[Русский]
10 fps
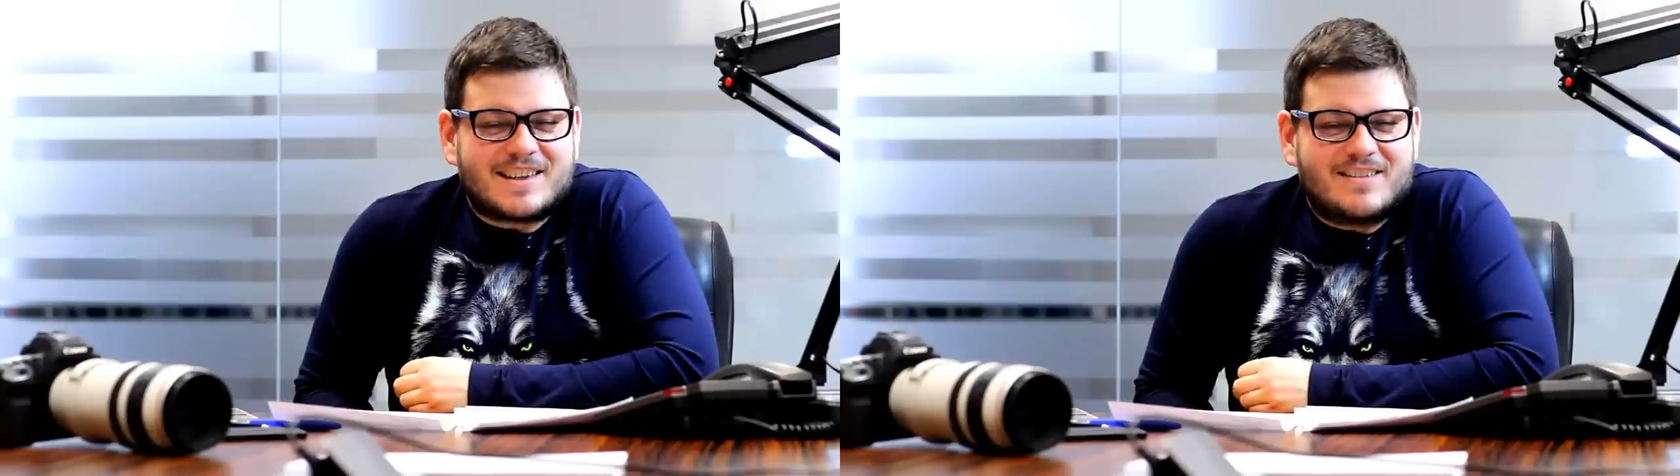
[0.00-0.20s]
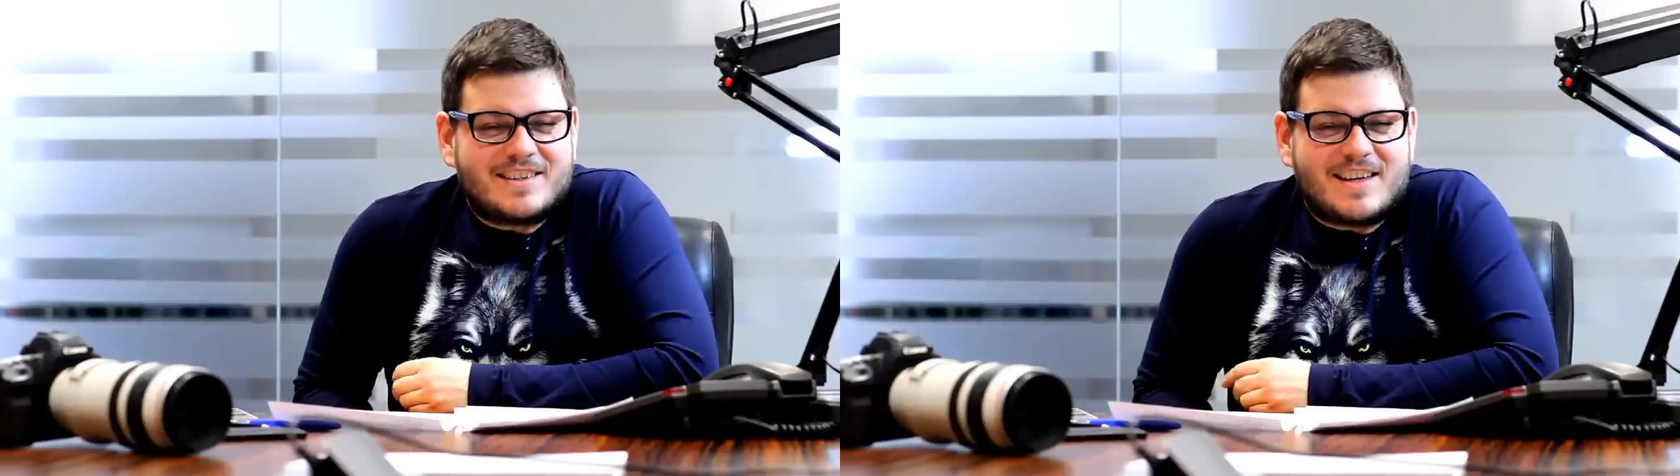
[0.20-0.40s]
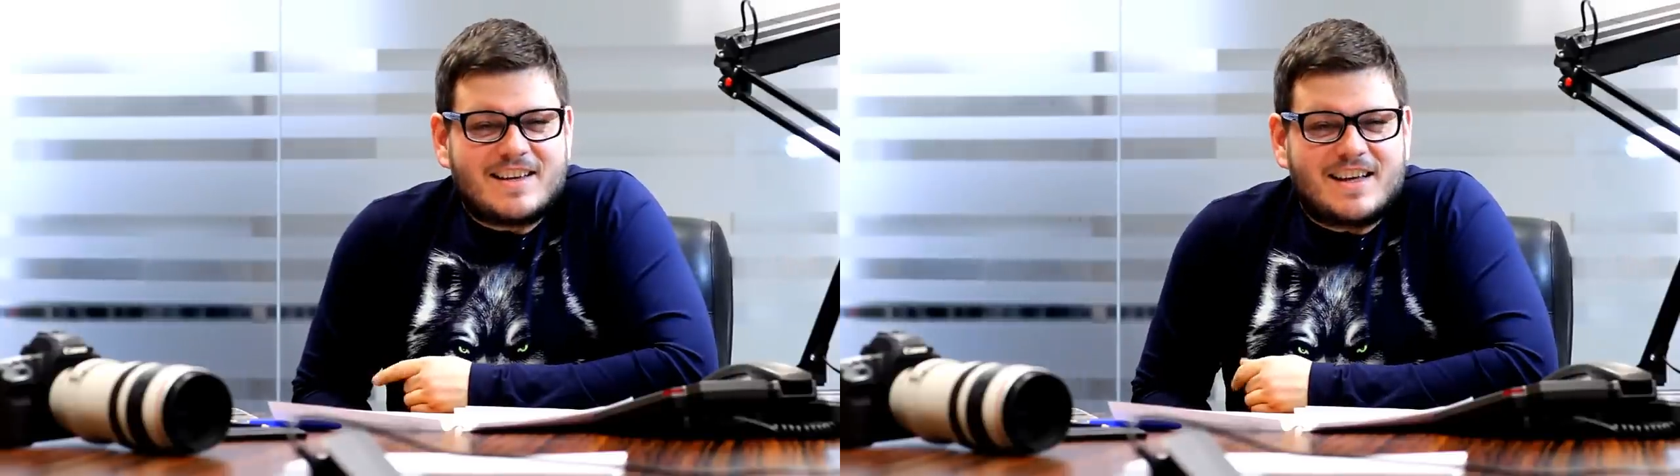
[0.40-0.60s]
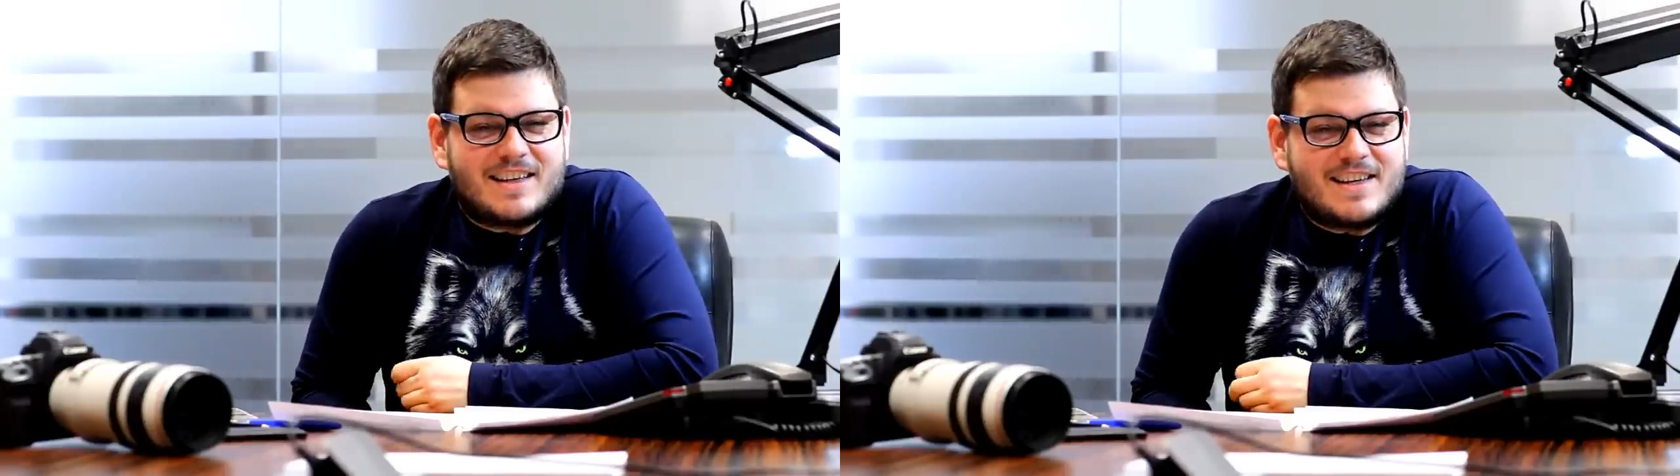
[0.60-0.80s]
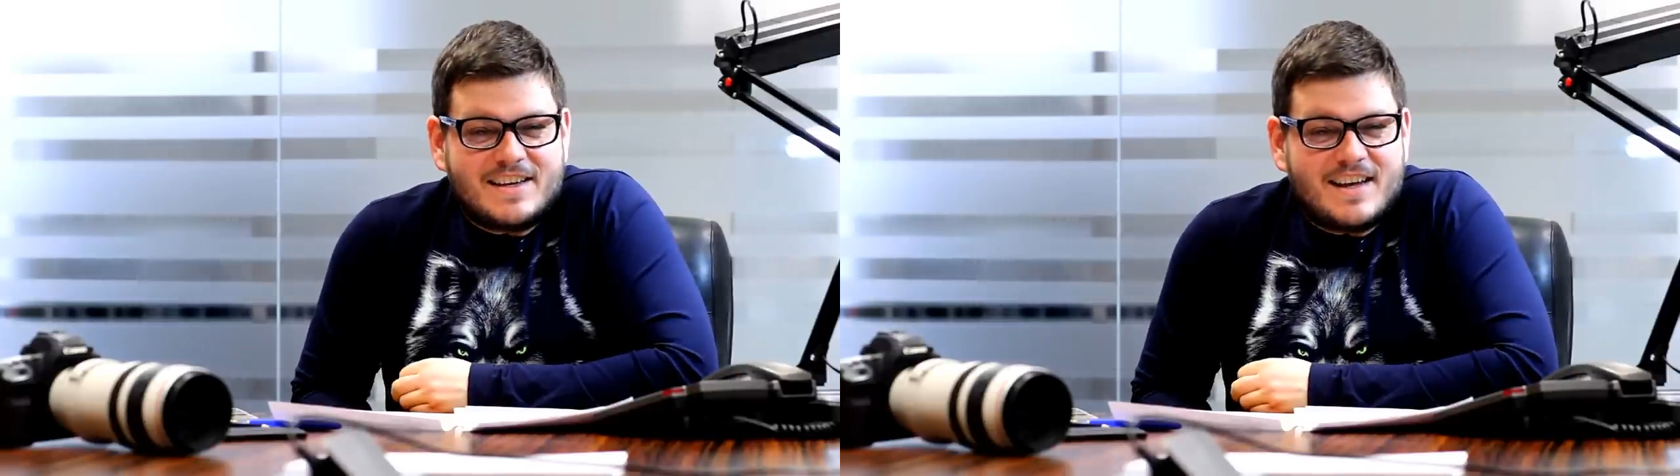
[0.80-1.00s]
новостей на
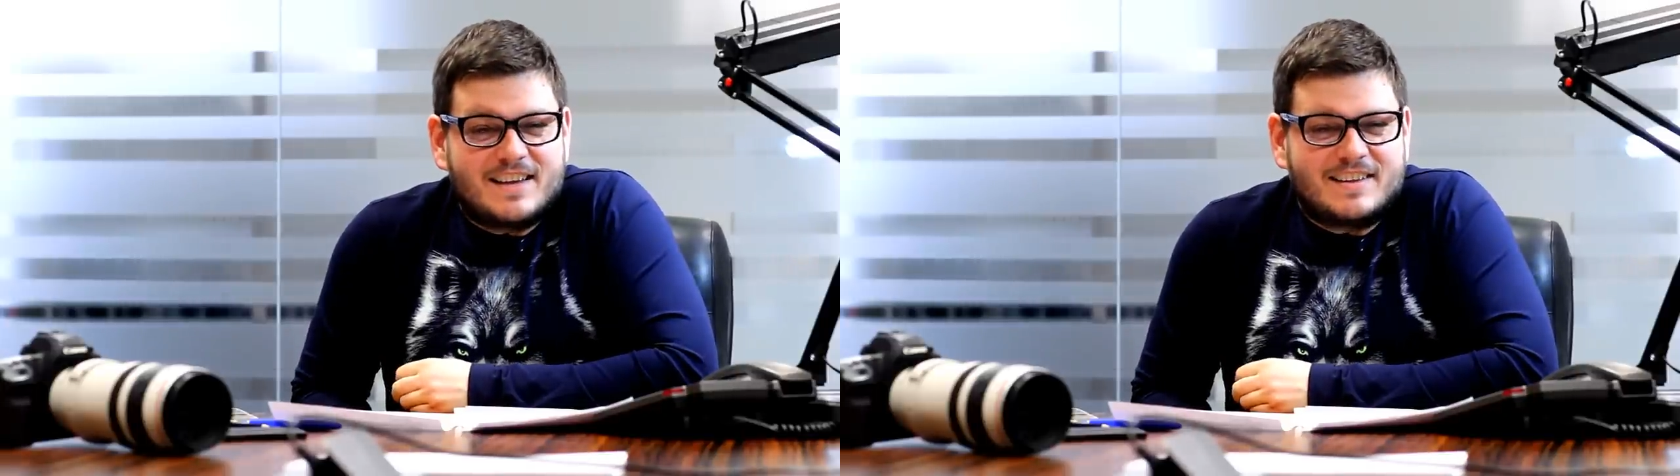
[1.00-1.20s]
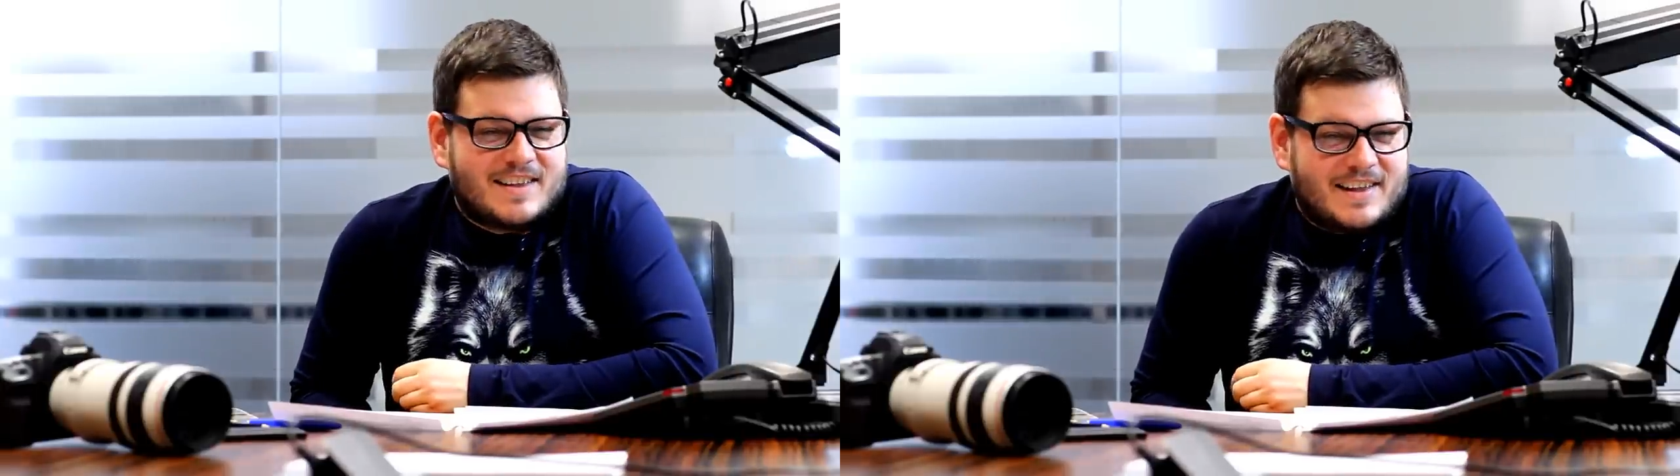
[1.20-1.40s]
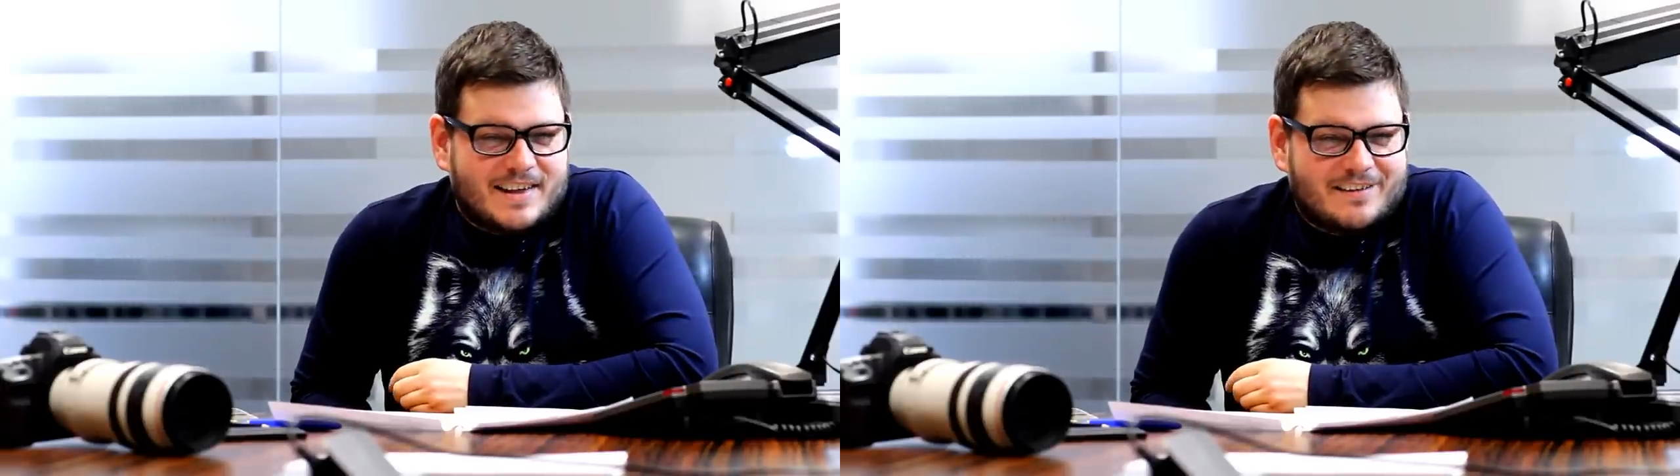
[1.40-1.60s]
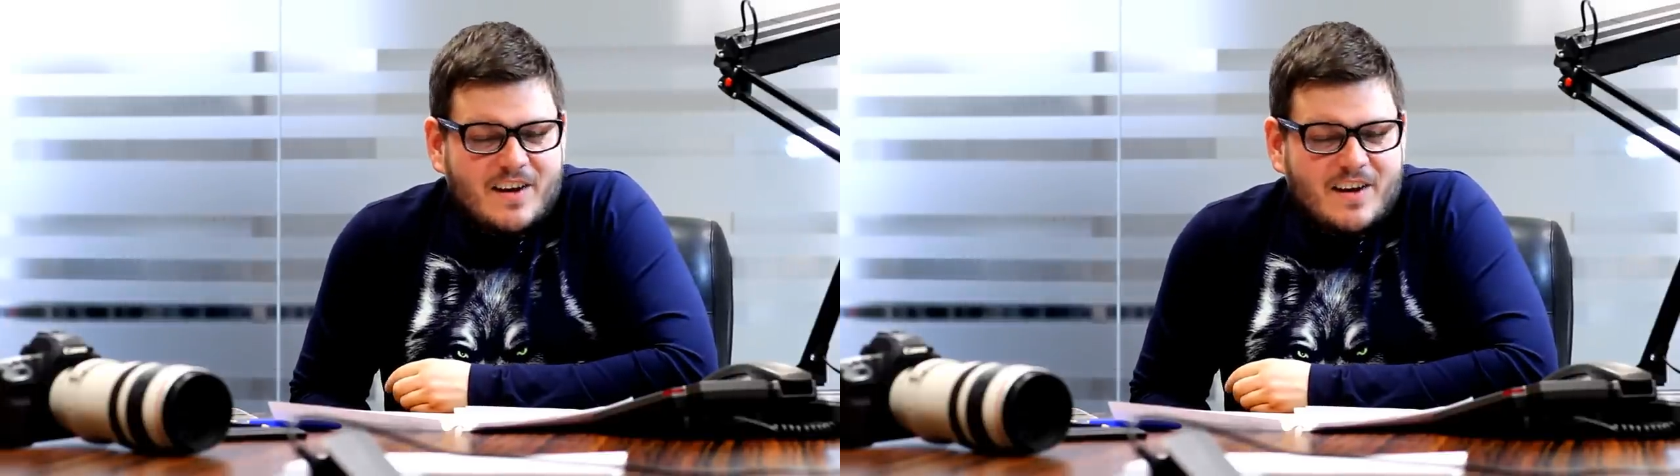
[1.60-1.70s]
этой неделе три.